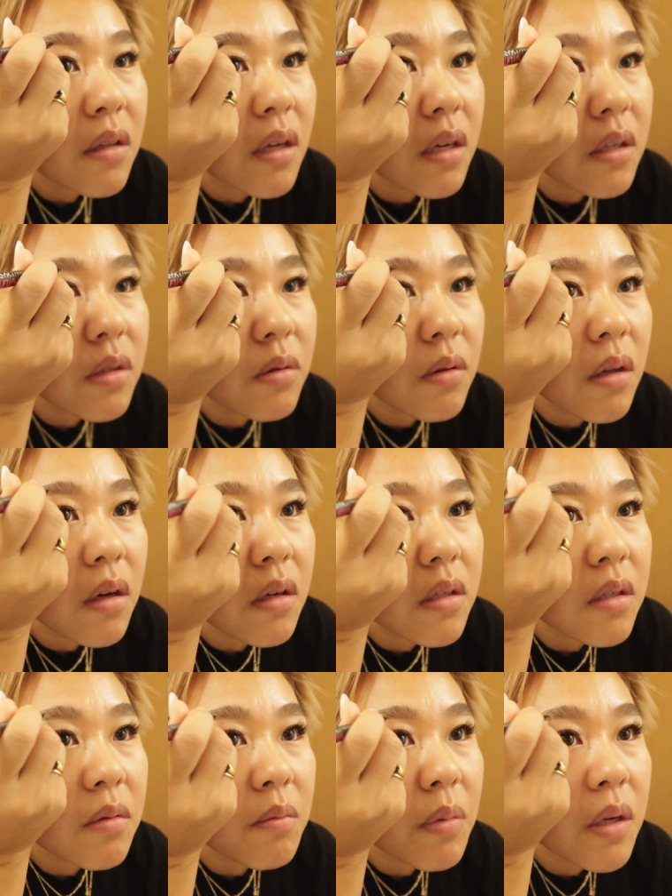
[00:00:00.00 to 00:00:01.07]
体調系が
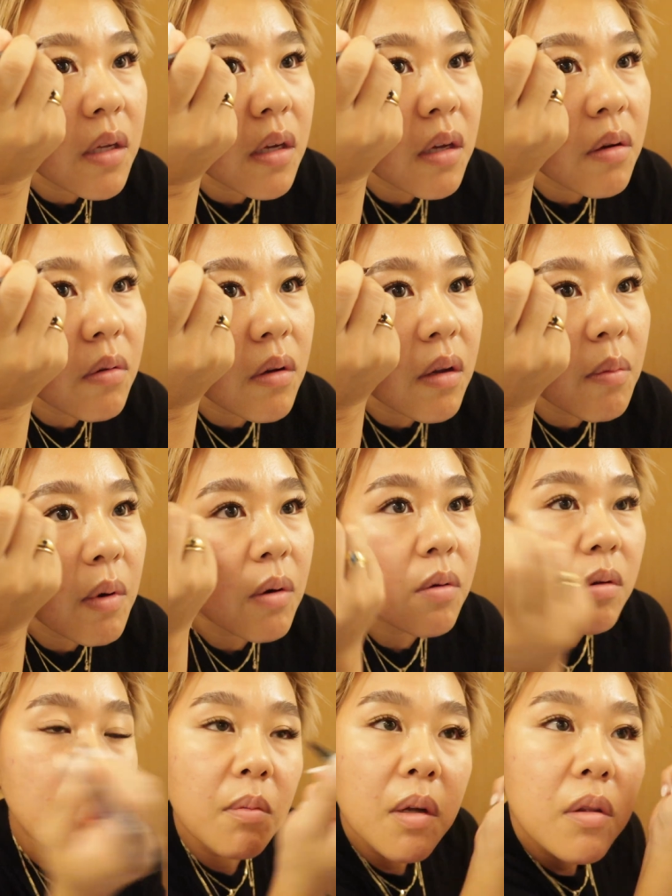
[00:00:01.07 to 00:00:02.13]
心配だけどね、まあ、
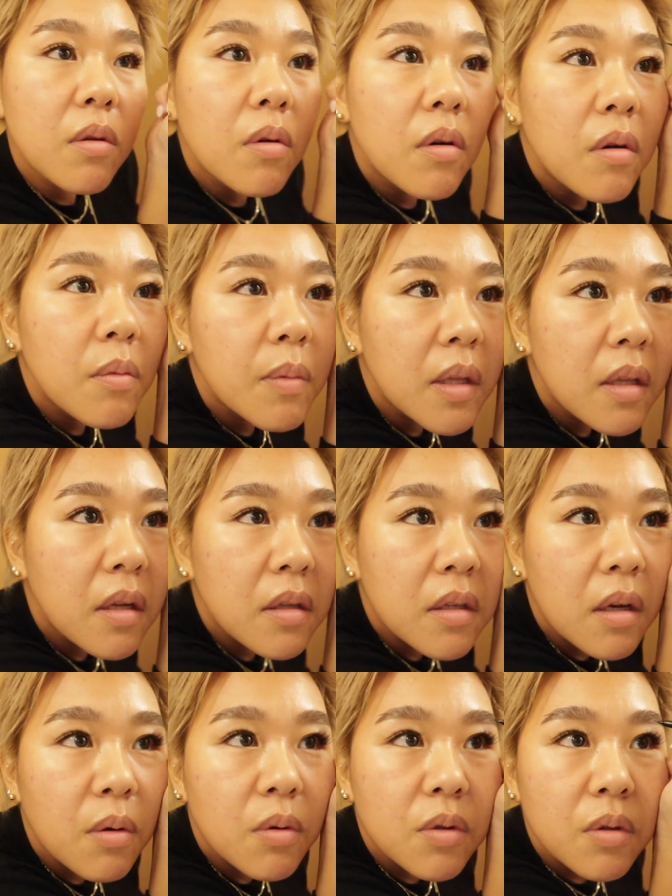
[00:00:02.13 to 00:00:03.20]
今のところみんな
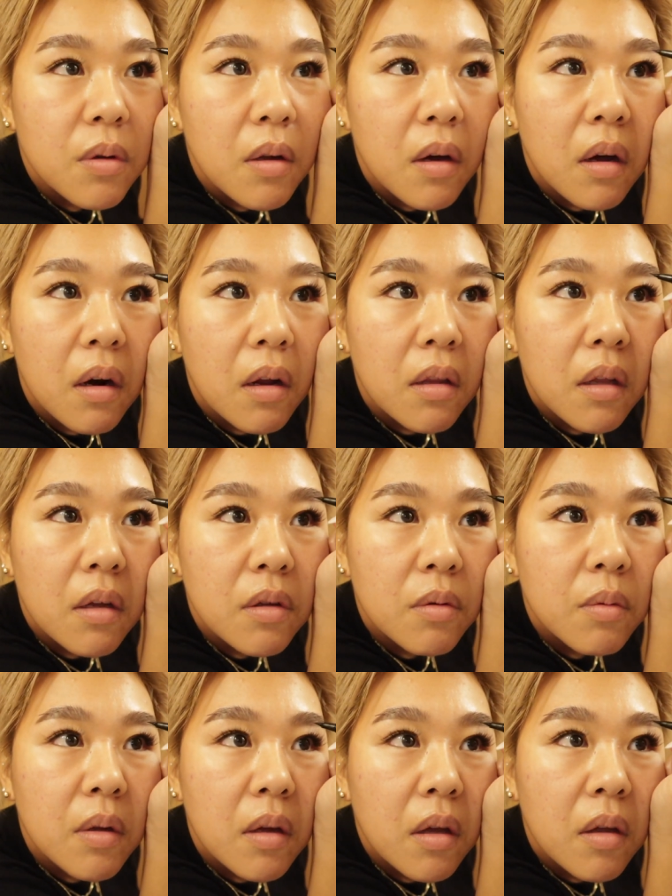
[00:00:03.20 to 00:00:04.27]
絶好調だから大丈
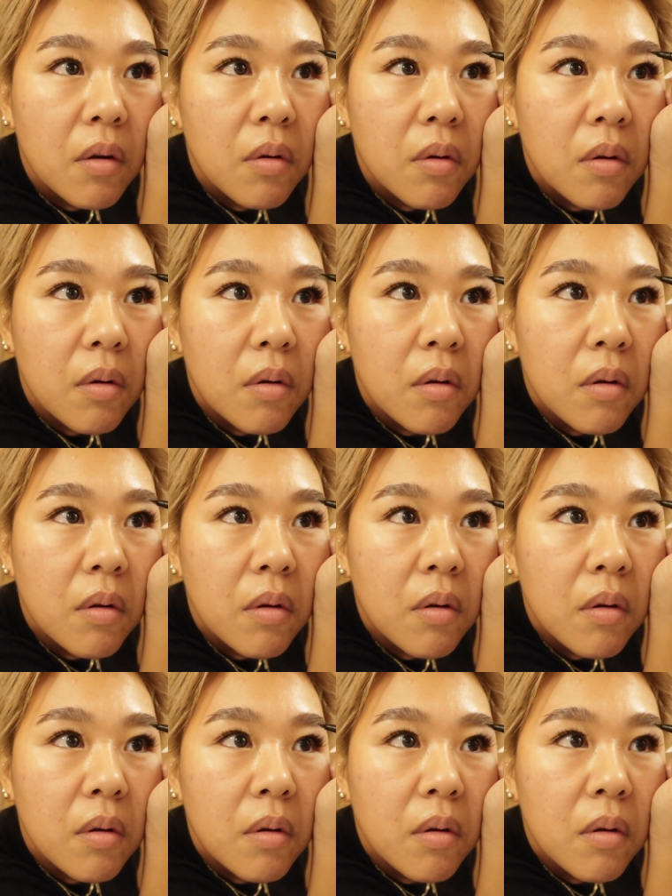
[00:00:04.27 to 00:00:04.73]
夫だけど